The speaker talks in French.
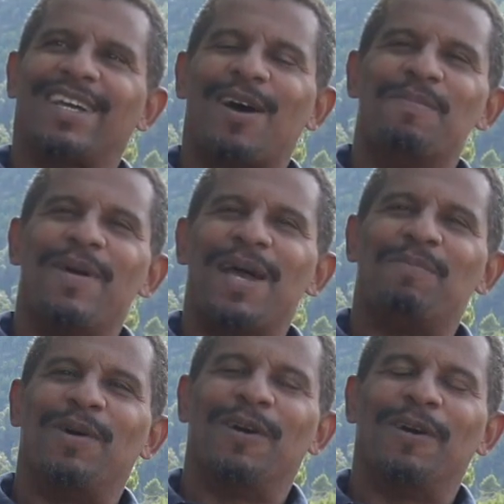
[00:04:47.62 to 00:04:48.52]
quand
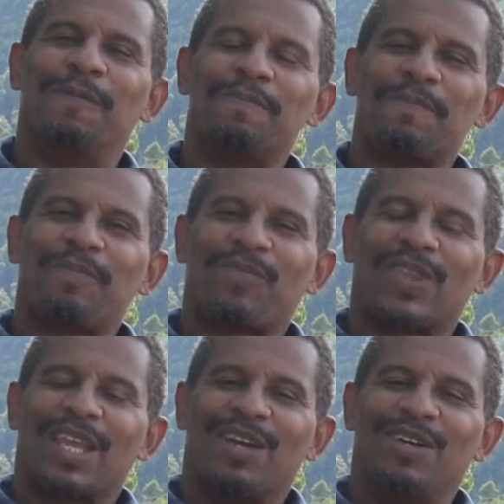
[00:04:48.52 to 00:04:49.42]
même... Euh,
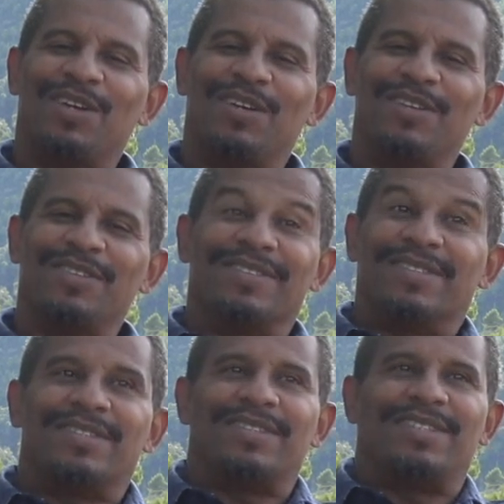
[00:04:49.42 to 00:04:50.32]
euh,
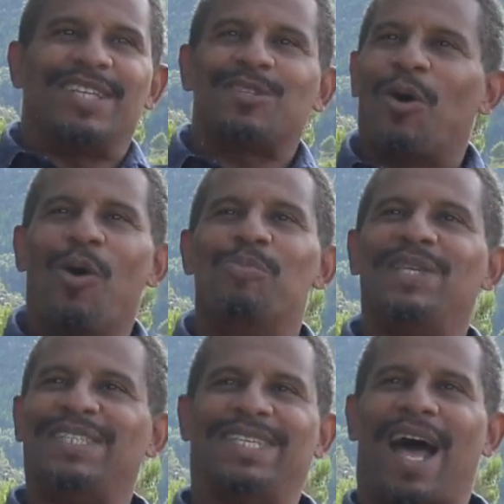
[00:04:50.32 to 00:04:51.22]
c'est trop
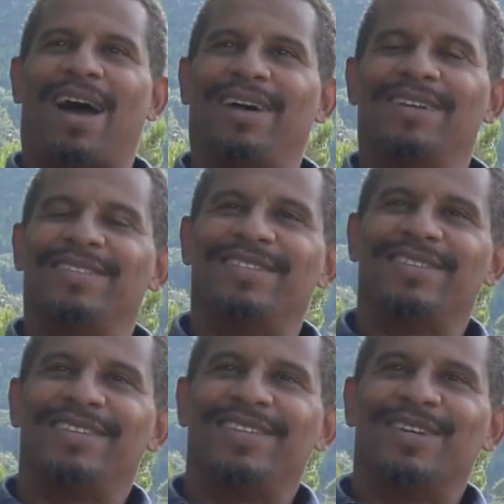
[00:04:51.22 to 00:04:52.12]
bizarre.
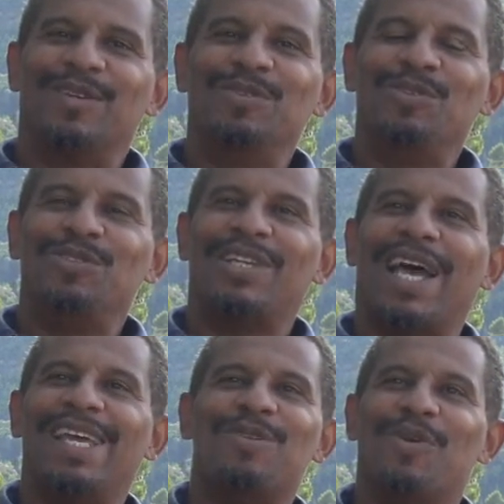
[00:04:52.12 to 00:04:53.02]
On nous
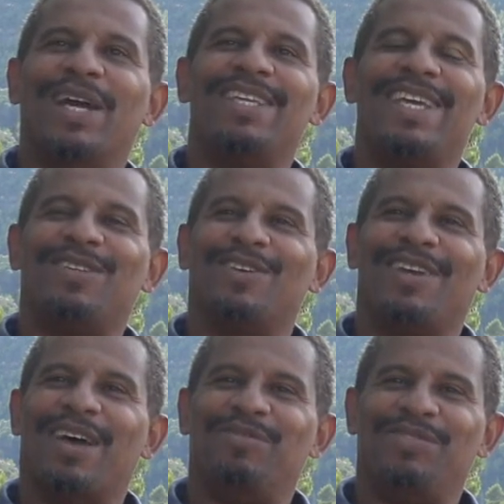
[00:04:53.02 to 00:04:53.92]
a éloignés de
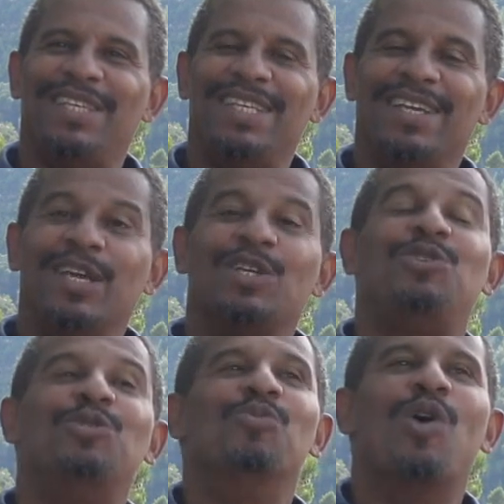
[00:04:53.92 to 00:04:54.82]
la vie,
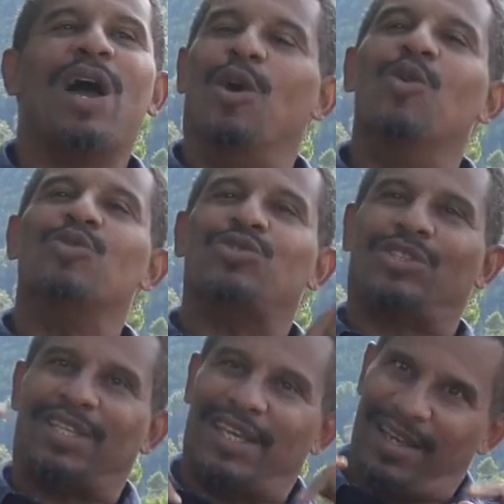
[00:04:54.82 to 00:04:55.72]
du moins on
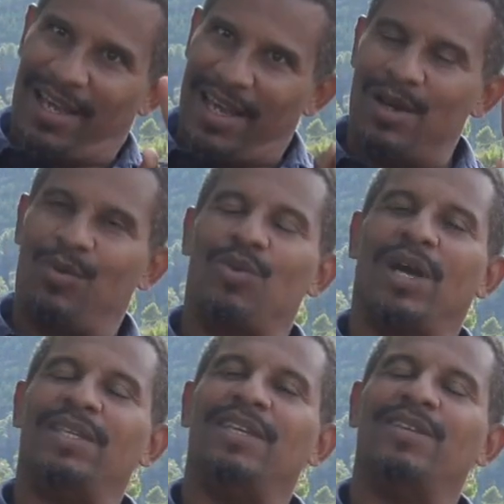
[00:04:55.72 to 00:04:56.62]
s'est
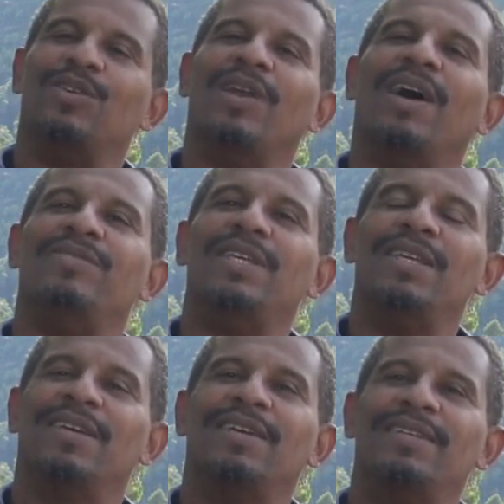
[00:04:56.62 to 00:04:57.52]
éloigné de la vie,
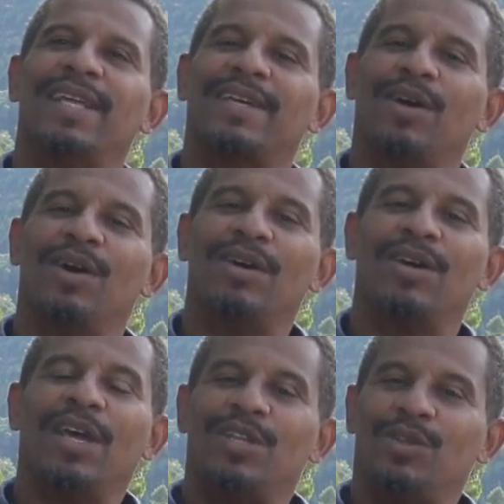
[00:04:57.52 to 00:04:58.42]
D'accord
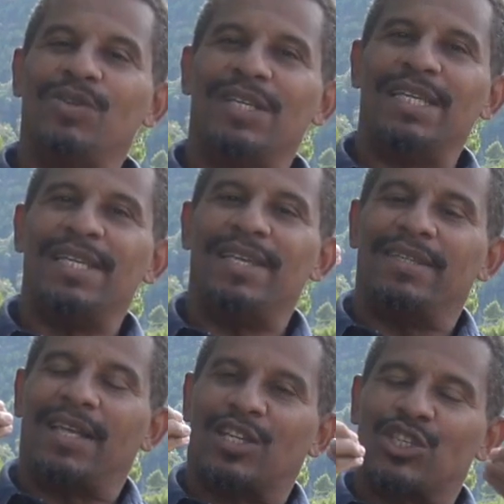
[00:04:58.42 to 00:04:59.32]
Donc il
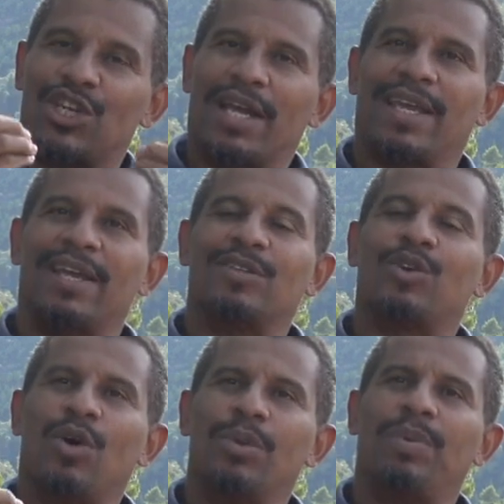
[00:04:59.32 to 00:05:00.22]
est à chacun
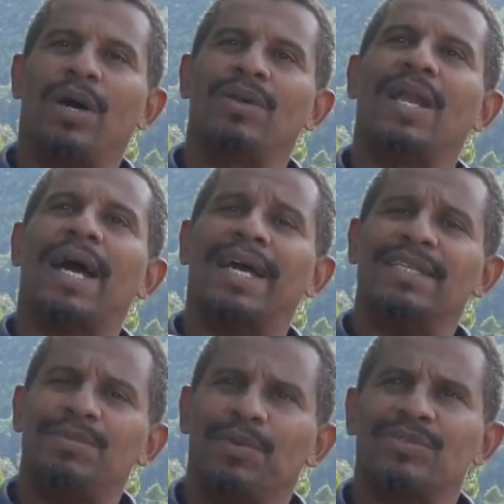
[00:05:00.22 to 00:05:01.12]
de reprendre la
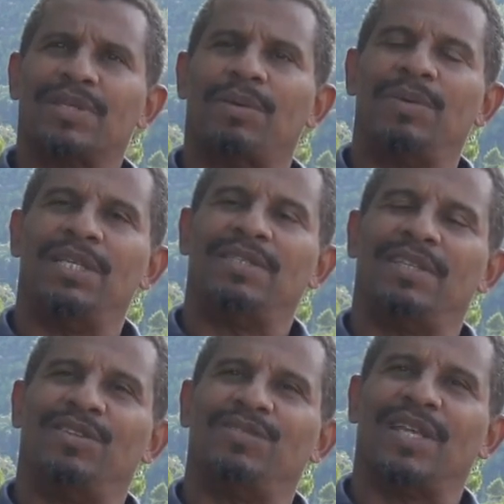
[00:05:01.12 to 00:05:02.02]

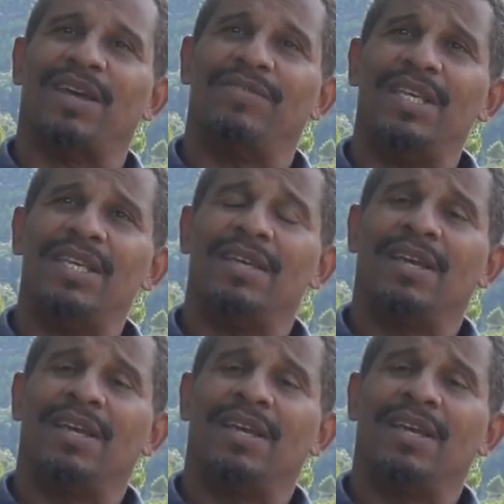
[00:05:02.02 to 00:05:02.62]
responsabilité de sa vie,